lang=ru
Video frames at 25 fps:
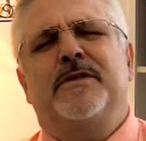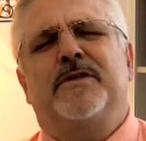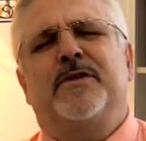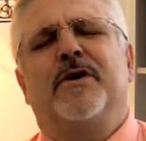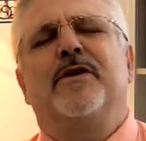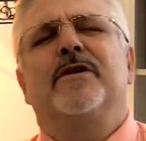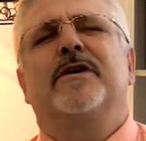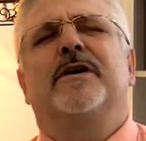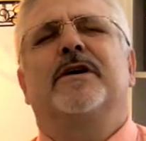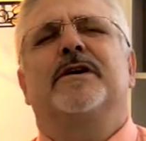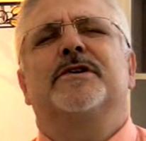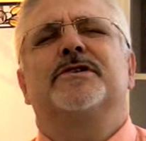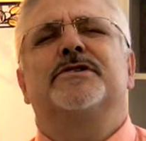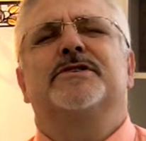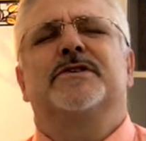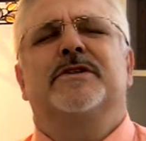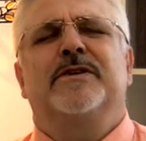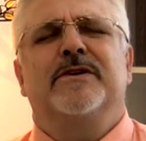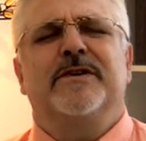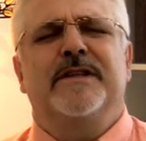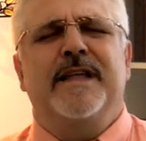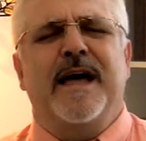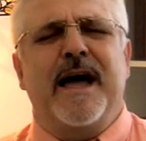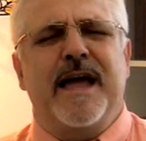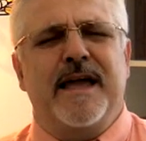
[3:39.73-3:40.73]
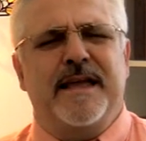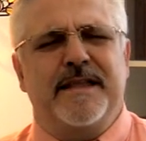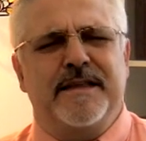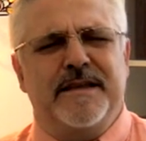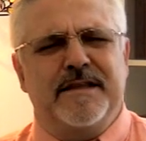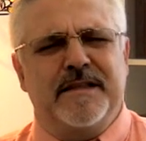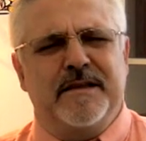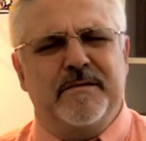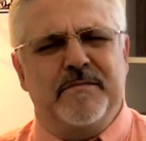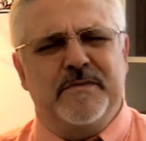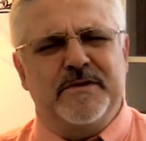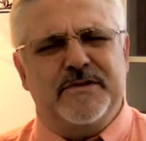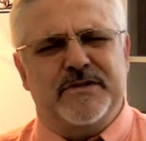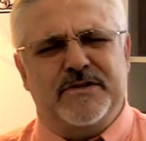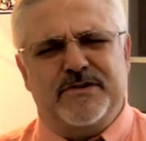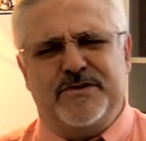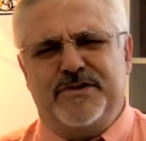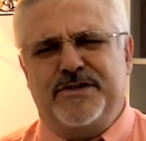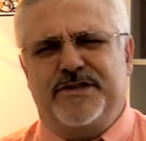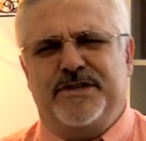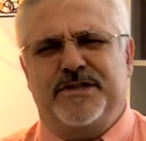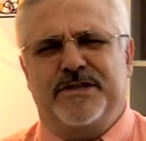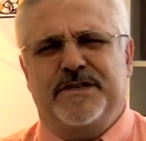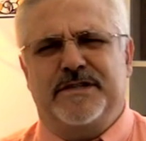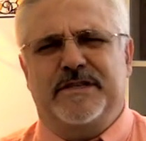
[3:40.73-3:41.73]
только что найденными
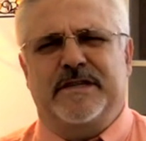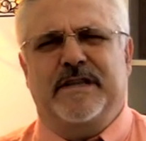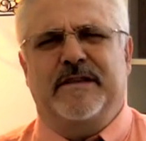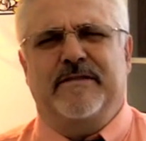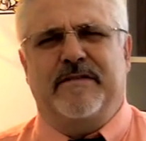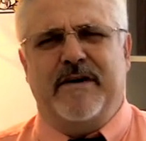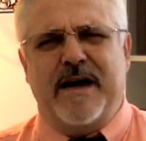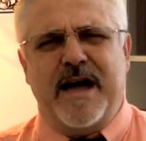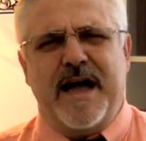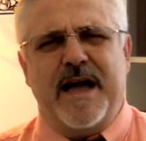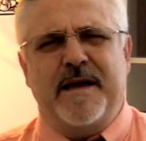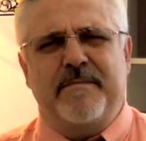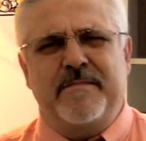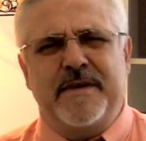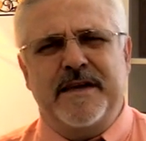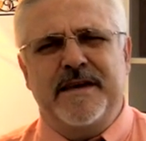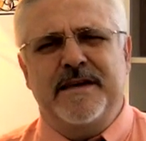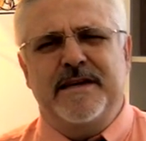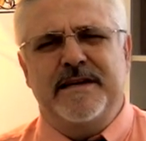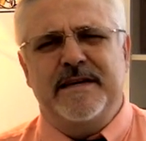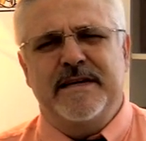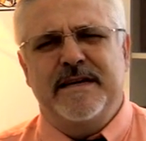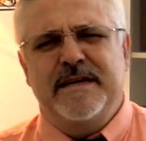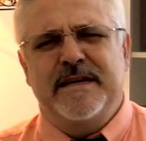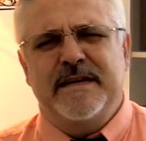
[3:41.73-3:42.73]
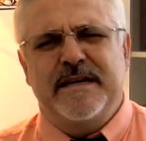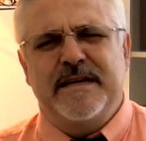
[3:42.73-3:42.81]
существами,